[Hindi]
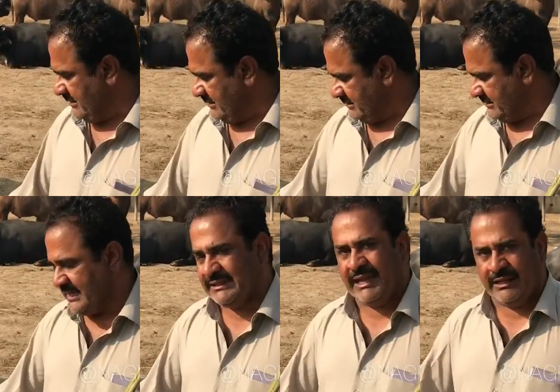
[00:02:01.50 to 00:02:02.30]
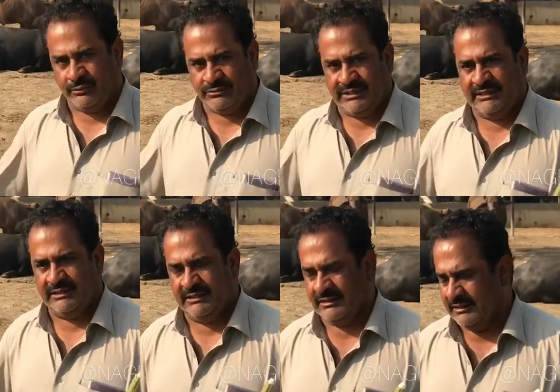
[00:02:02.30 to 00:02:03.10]
सही तो उनसे
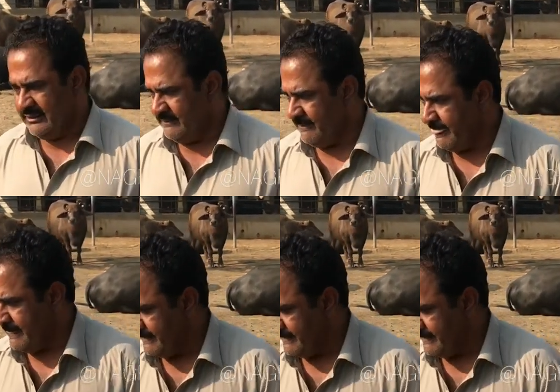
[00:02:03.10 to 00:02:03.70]
तो ये वैसे दिन